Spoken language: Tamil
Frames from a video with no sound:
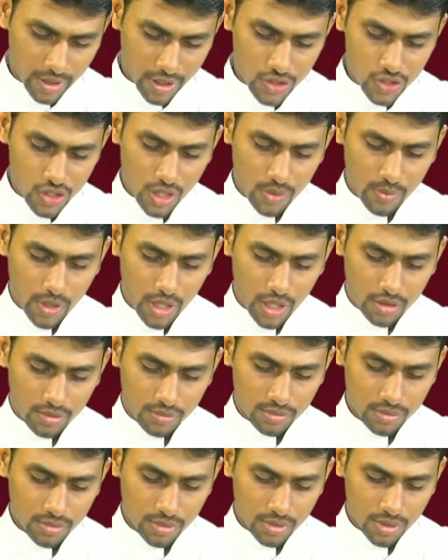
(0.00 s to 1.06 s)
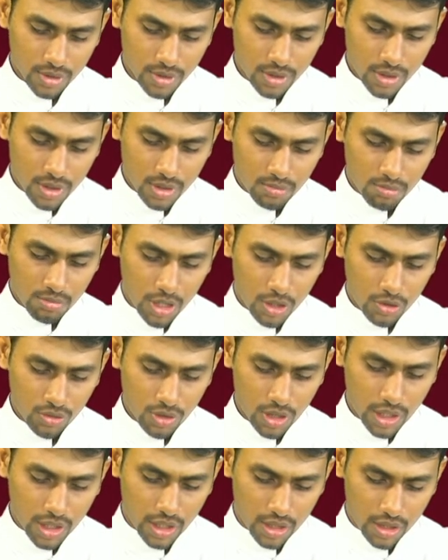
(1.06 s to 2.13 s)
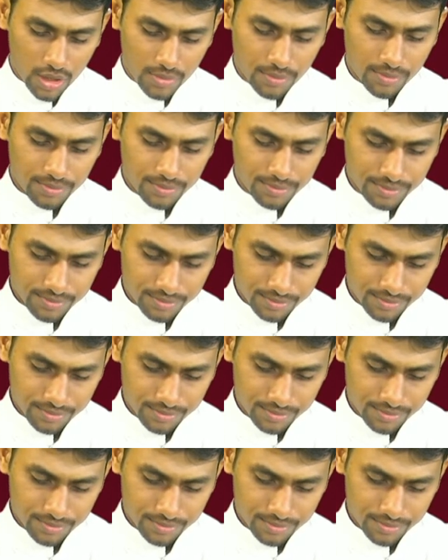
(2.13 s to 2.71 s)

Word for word: வரச் செய்வேன் வெள்ளப்பெருக்கு